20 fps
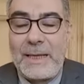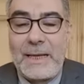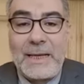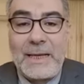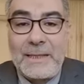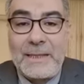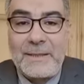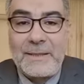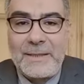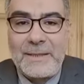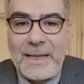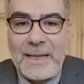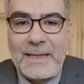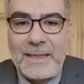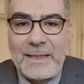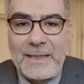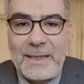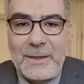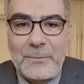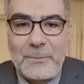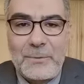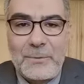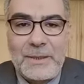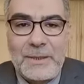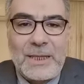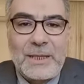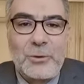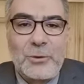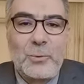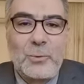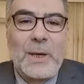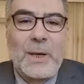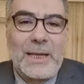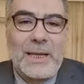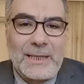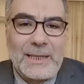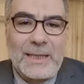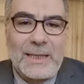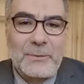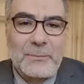النداء الخفي
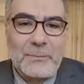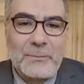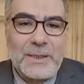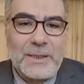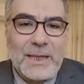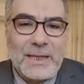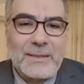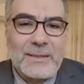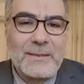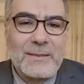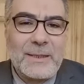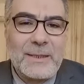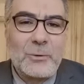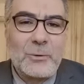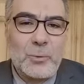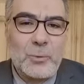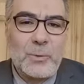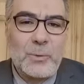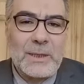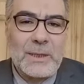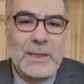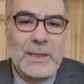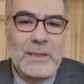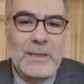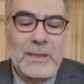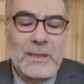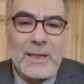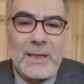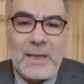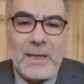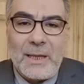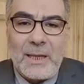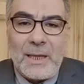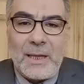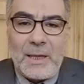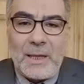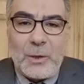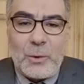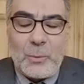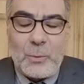الدعاء الخفي أن تدعو الله
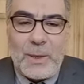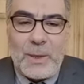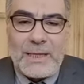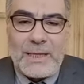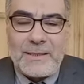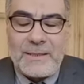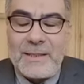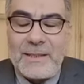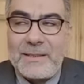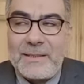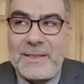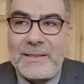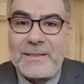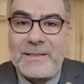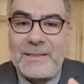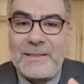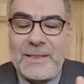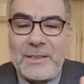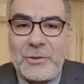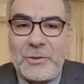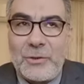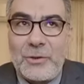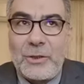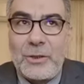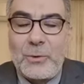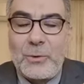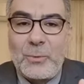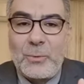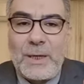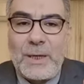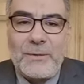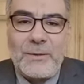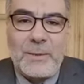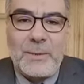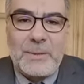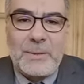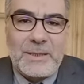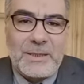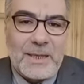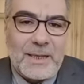وانت تستشعر
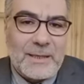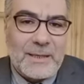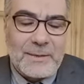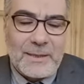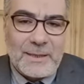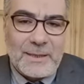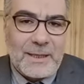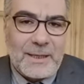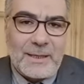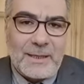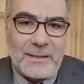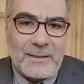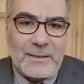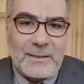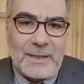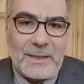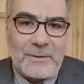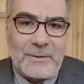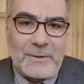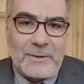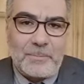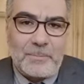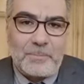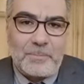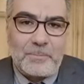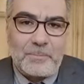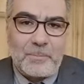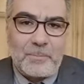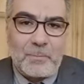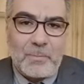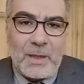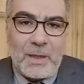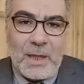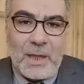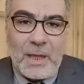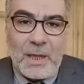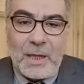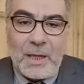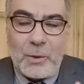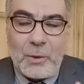عظمه هذا الخالق العظيم
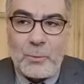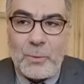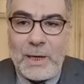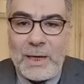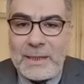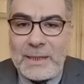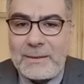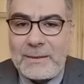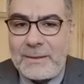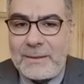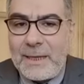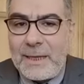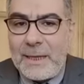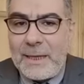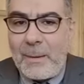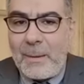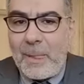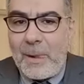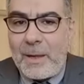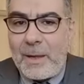وانت